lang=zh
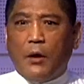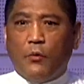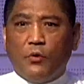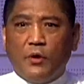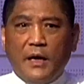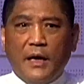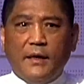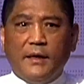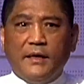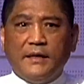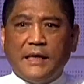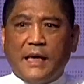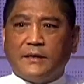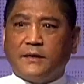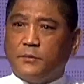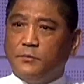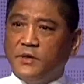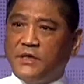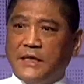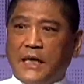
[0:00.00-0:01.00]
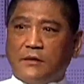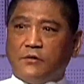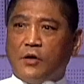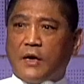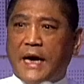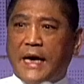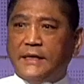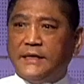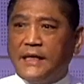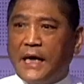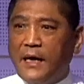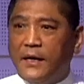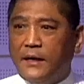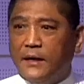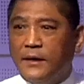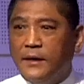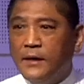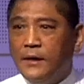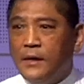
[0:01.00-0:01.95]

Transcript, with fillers: 我愣了一下，怎么这样就开枪了？